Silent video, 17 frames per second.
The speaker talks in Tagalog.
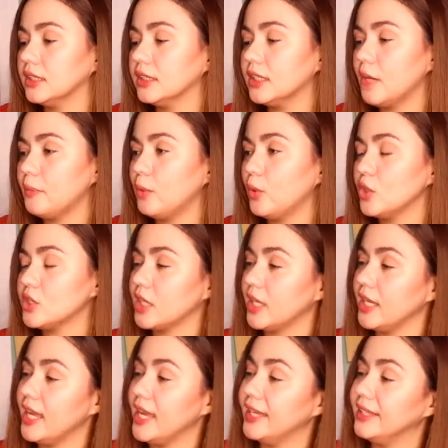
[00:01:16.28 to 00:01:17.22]
Tapos,
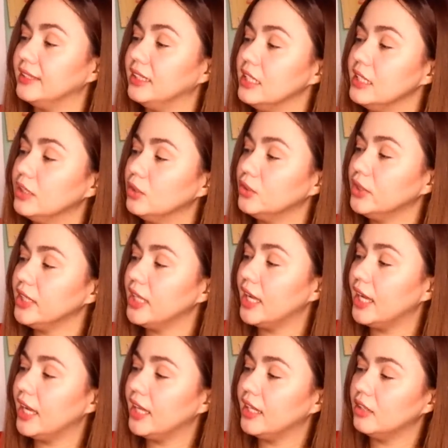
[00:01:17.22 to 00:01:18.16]
ayan, dilitaw na
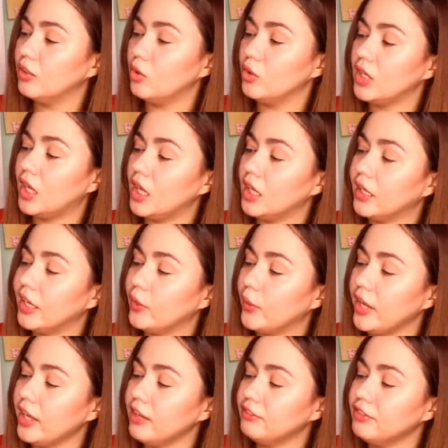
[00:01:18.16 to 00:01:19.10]
yan. O, nakalagay
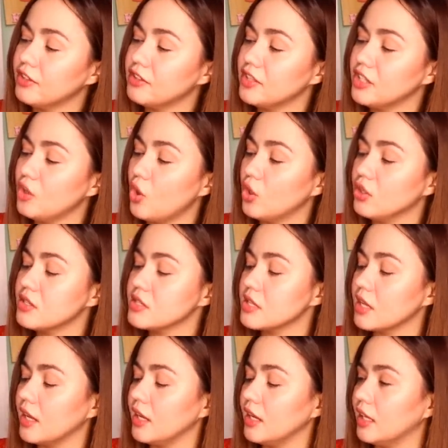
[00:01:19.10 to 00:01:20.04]
o, everything on
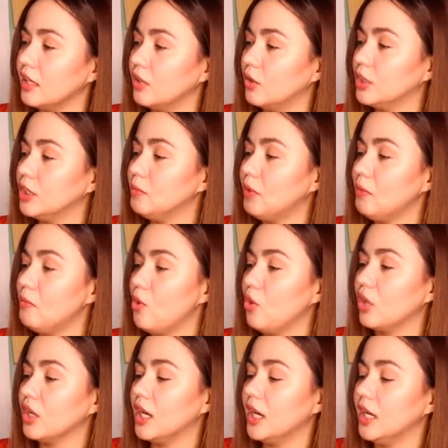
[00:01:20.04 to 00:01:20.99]
sale. O, di ba
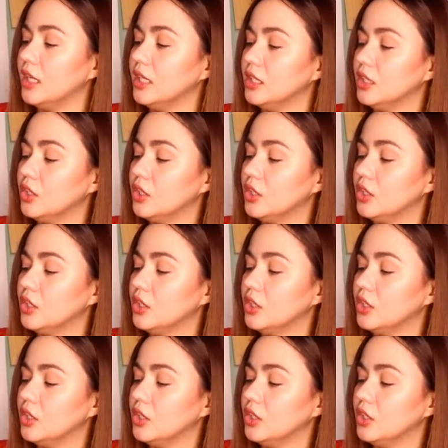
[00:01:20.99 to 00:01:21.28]
bongga?